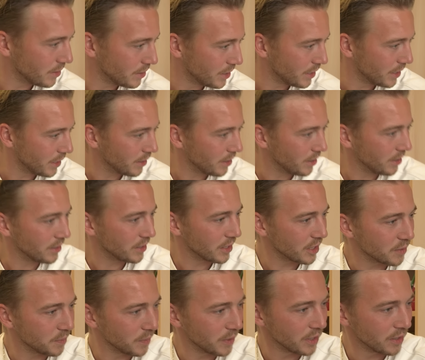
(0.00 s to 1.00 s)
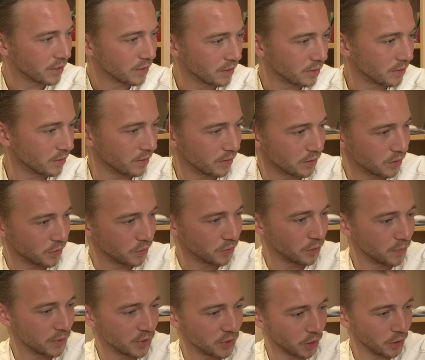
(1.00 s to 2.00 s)
Lehrer, dass man so
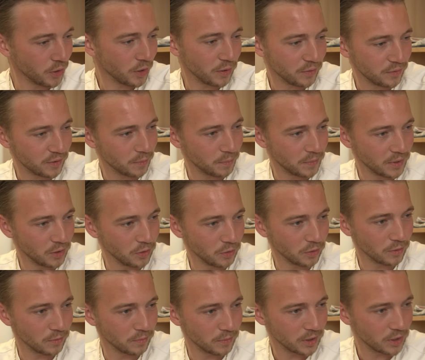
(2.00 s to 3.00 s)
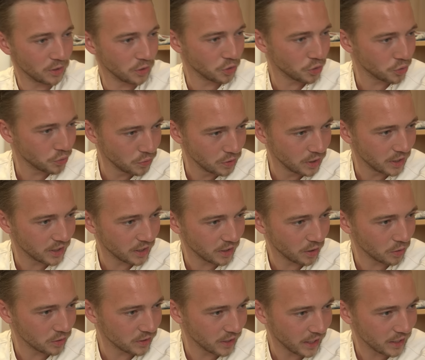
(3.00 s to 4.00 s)
eine besondere Verbindung mit den Schülern
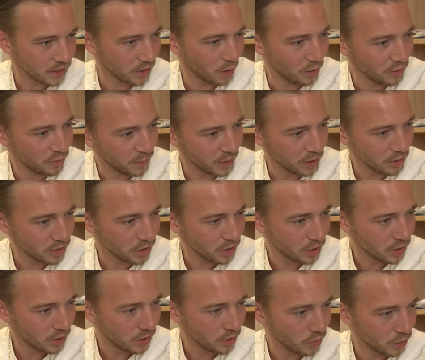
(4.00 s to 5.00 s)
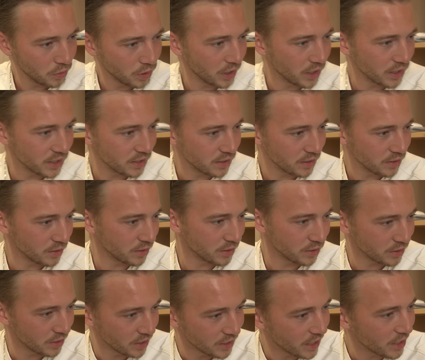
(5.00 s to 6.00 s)
dann auch direkt aufbaut? Oder ist,
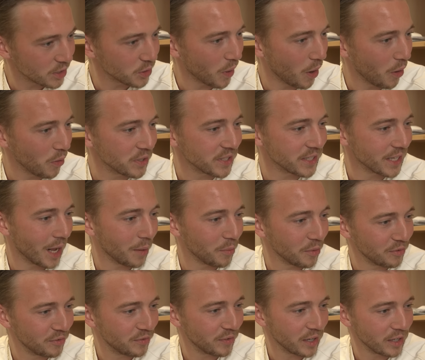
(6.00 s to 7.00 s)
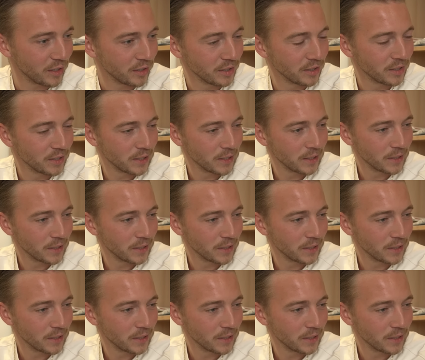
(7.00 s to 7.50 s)
sind das so Ausnahmefälle? Ich